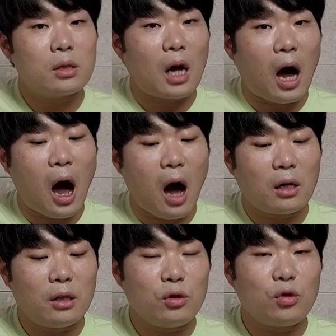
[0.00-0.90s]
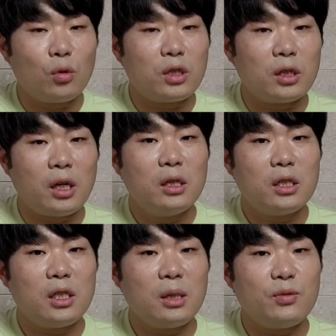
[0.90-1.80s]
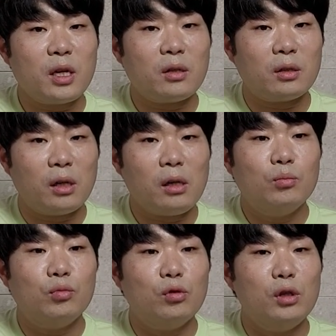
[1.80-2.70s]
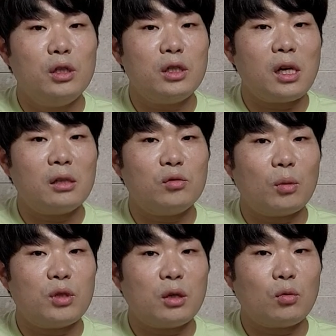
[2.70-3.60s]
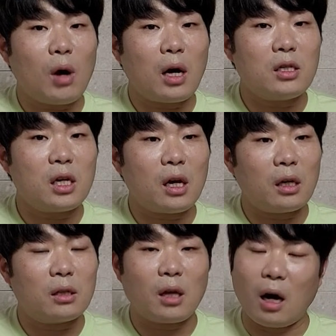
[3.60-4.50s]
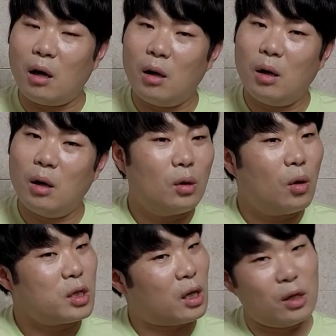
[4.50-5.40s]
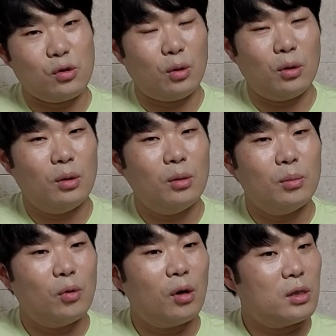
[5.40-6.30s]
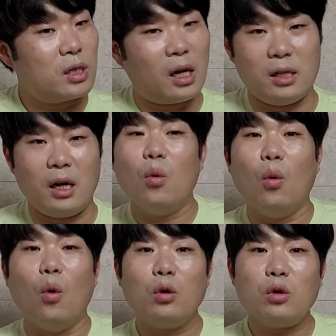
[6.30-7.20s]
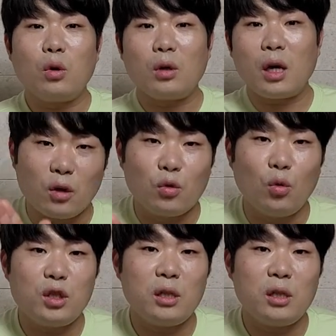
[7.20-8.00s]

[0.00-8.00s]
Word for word: 작은 교실이 신입생들을 물샐 틈도 없이 꽉 차게 했다 어색하죠 뭐가 어색하냐? 어떻게 교신이